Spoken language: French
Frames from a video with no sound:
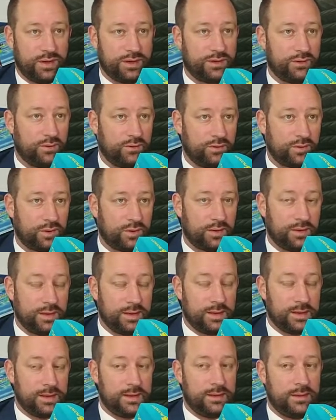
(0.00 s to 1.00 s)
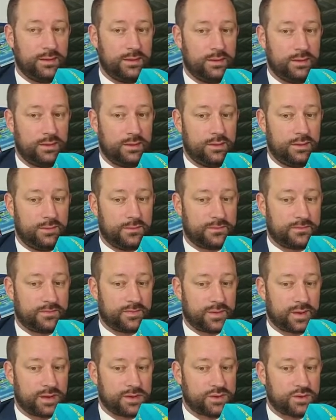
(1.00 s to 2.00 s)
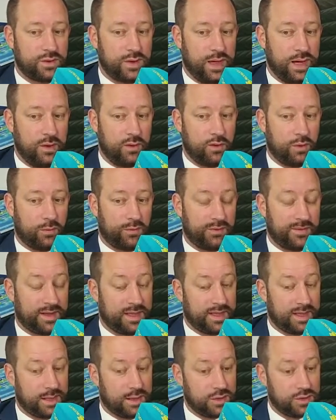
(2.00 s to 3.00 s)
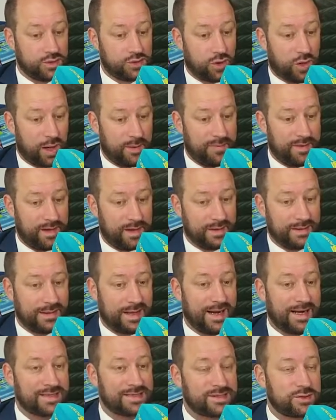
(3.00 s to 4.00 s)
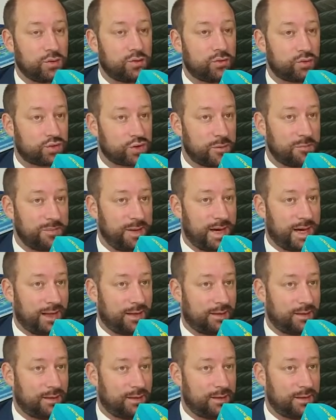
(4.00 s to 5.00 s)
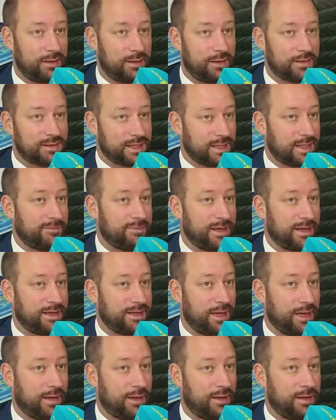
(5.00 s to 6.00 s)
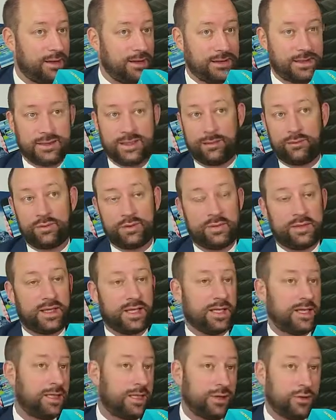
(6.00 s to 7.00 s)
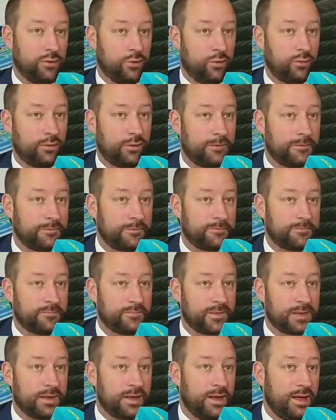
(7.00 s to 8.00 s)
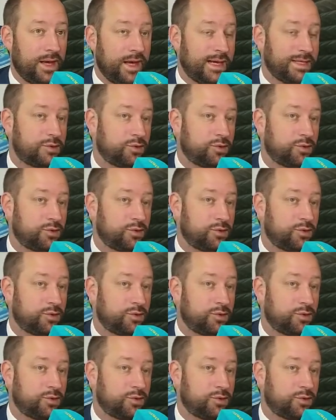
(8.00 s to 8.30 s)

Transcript: étendre cela aux remontées mécaniques. Je rappelle qu'à l'instant où on se parle, ça n'est pas le cas. Il y a des remontées mécaniques qui tournent, Hmm. Elles